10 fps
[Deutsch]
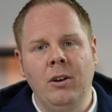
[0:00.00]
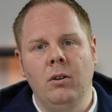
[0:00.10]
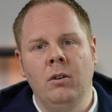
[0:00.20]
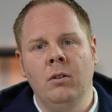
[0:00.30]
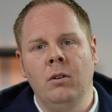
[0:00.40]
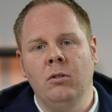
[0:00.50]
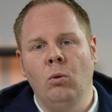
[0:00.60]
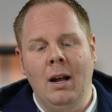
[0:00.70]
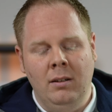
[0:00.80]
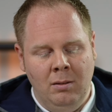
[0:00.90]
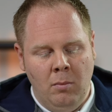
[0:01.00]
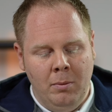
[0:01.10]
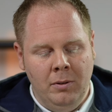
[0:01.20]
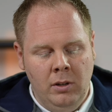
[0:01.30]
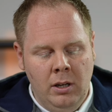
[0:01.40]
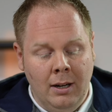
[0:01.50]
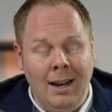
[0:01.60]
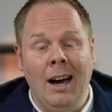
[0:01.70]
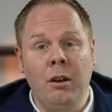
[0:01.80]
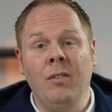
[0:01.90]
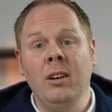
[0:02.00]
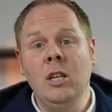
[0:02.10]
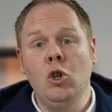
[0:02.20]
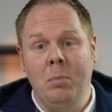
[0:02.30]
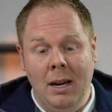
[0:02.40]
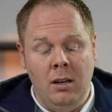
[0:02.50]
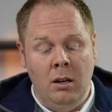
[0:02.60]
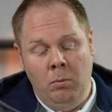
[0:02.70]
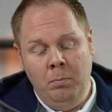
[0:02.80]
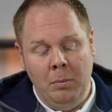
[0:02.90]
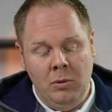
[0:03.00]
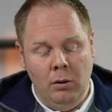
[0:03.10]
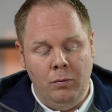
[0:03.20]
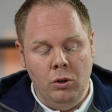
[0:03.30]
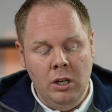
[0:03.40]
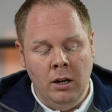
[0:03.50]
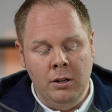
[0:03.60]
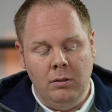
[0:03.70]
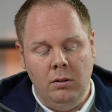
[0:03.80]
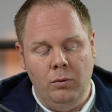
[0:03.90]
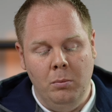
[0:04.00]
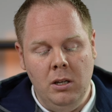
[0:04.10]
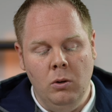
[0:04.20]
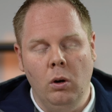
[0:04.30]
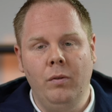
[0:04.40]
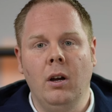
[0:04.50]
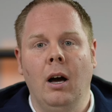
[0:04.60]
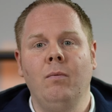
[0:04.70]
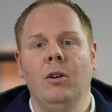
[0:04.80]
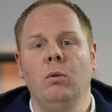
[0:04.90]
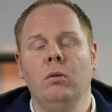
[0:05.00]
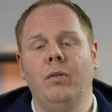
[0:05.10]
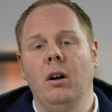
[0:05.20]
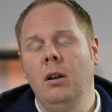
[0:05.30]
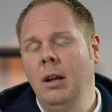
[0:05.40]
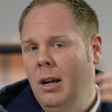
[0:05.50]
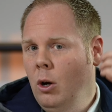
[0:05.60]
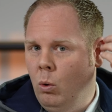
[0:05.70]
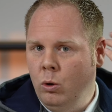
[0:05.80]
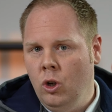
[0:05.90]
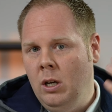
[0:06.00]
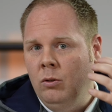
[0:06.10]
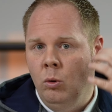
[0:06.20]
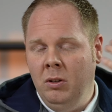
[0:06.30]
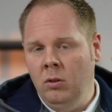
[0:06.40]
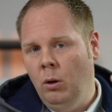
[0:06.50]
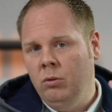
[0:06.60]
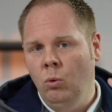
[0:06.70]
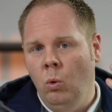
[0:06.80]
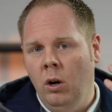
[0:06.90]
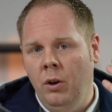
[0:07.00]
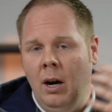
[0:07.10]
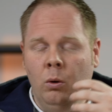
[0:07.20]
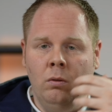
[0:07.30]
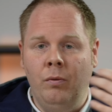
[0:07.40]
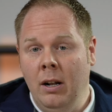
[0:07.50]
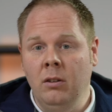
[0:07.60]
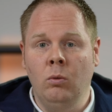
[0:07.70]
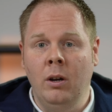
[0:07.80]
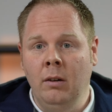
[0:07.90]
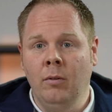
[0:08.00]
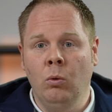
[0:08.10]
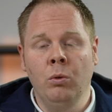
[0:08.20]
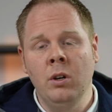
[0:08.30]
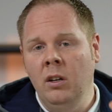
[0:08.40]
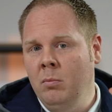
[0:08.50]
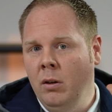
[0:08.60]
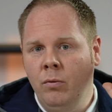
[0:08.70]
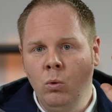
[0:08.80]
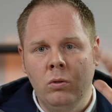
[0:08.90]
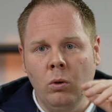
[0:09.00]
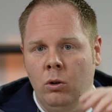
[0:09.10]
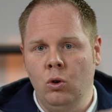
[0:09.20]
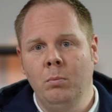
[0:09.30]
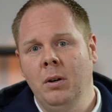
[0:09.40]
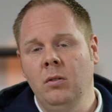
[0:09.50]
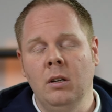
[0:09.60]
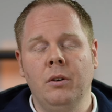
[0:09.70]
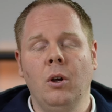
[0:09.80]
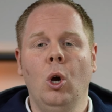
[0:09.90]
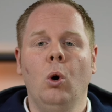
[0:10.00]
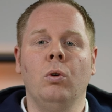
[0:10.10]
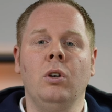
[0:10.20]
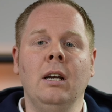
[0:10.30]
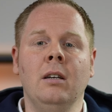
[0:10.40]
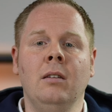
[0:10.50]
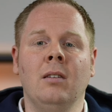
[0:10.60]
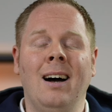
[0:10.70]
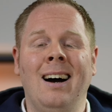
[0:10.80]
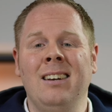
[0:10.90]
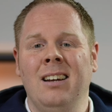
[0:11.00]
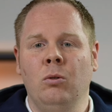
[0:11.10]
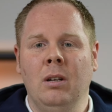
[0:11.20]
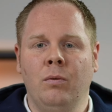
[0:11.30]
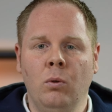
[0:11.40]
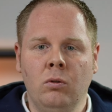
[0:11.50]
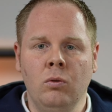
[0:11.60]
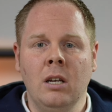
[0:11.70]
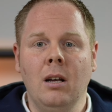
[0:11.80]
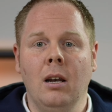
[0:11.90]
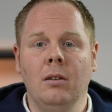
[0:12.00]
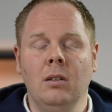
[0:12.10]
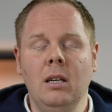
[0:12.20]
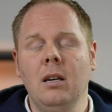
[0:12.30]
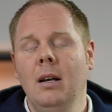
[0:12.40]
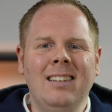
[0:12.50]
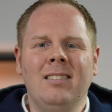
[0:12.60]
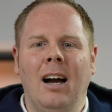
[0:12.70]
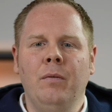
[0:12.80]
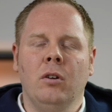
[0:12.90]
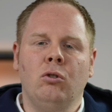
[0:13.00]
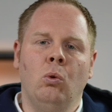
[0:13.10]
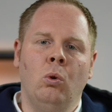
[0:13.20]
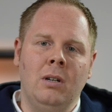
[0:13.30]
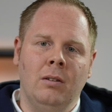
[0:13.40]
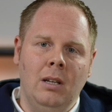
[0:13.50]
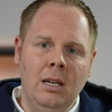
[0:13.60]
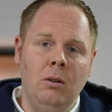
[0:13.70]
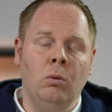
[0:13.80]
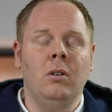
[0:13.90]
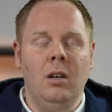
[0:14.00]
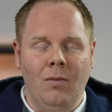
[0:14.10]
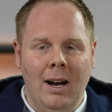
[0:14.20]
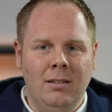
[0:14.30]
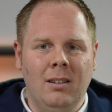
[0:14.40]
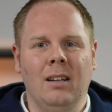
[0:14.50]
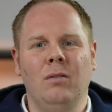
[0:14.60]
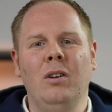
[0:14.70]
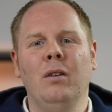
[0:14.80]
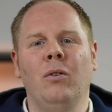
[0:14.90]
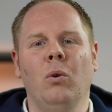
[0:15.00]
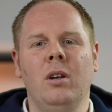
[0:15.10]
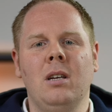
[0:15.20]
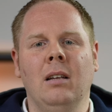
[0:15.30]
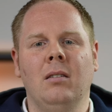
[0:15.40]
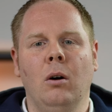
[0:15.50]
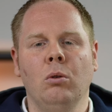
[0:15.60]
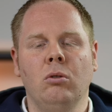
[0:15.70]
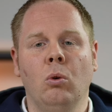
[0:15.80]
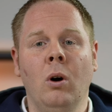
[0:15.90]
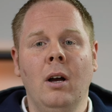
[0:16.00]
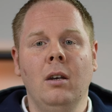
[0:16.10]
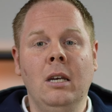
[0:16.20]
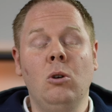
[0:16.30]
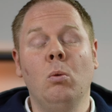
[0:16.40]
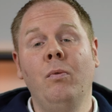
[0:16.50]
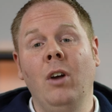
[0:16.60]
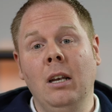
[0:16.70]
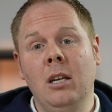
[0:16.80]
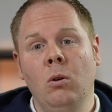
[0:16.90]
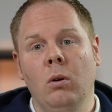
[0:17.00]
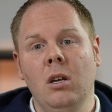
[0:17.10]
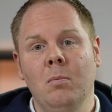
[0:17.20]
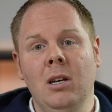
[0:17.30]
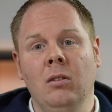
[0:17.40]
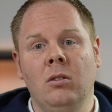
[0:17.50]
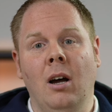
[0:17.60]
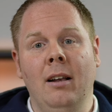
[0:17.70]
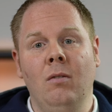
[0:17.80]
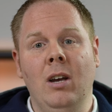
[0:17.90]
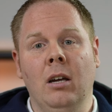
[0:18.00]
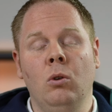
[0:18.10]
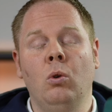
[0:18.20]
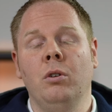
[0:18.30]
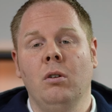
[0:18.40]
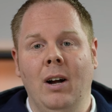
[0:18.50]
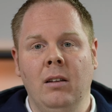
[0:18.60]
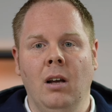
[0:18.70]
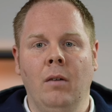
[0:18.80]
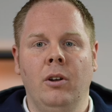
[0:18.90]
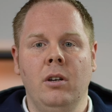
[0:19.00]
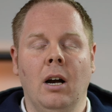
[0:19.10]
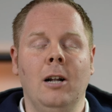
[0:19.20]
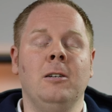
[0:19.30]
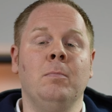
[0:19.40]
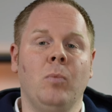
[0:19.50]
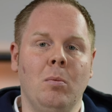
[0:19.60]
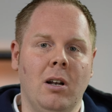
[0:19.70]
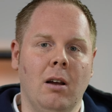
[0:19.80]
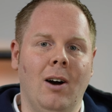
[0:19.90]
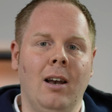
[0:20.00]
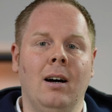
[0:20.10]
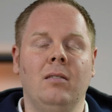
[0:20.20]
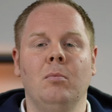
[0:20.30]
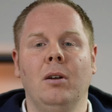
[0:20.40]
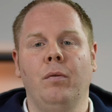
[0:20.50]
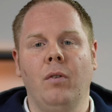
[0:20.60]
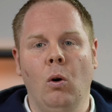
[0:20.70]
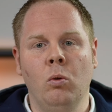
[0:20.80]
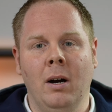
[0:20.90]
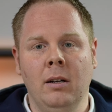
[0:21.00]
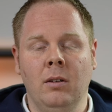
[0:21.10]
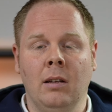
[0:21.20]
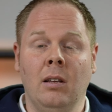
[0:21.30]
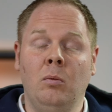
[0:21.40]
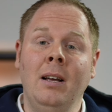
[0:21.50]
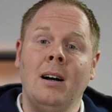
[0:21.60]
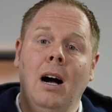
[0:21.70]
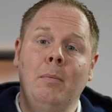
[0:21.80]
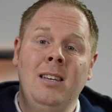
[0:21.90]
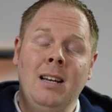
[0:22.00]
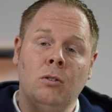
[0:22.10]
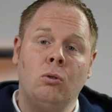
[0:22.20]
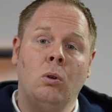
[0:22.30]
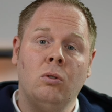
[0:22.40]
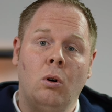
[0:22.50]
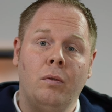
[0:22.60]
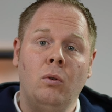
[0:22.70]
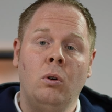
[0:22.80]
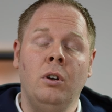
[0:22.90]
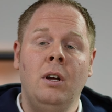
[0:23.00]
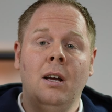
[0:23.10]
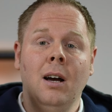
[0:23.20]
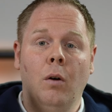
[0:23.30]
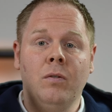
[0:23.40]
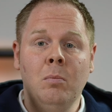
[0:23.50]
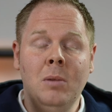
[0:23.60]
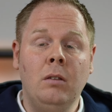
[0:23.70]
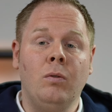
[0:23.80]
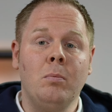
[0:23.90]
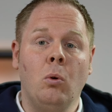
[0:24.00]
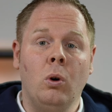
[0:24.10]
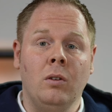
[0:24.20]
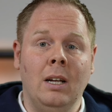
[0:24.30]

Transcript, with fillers: verwenden, äh, so langsam aber sicher, gerade wenn ich spreche und beim Telefonieren, das ist für mich ein häufiger Anwendungsfall, rutschen die so ein bisschen aus den Ohren raus und fallen sogar irgendwann runter, ist mir in Flugzeugen schon passiert und Dinge dieser Art. Also das funktioniert alles nicht. Es ist einfach so, dass ich und ich weiß, ganz vielen von euch geht es auch so, nicht umfänglich glücklich mit diesen Teilen werden konnte, weil sie einfach nicht halten. Mittlerweile hat sie meine Frau im Einsatz. Deswegen habe ich ganz große Hoffnungen auf die Beats Fit Pro